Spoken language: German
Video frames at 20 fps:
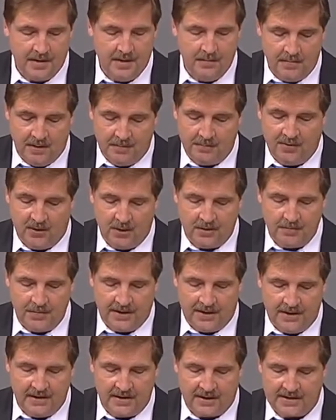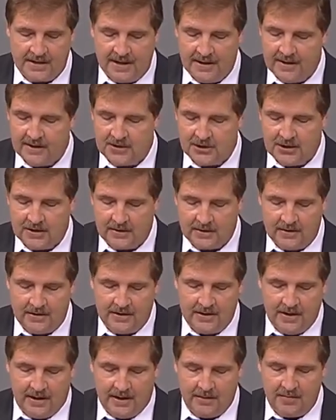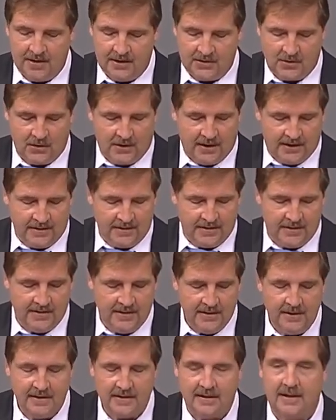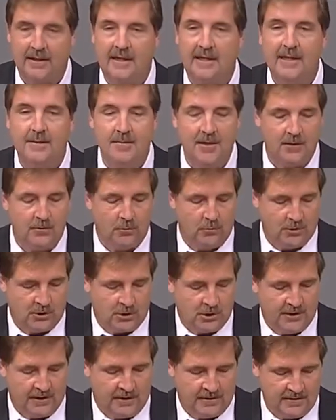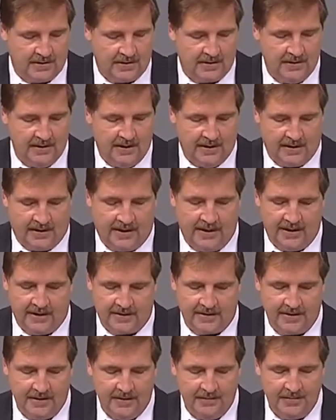Mit Worten beginnt es. Etliche Städte hier haben hierzulande den Klimanotstand erklärt.